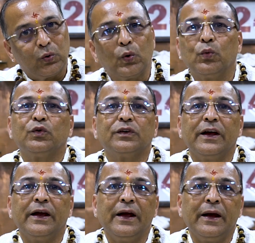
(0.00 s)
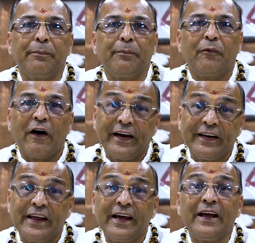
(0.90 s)
तो उसके
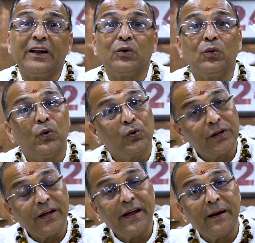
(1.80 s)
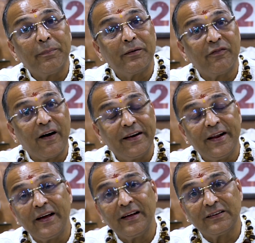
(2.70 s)
फायदे तो होते ही है पर
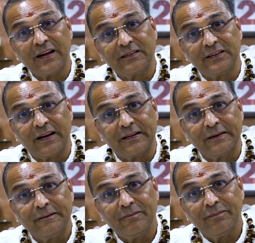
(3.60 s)
फायदे के साथ साथ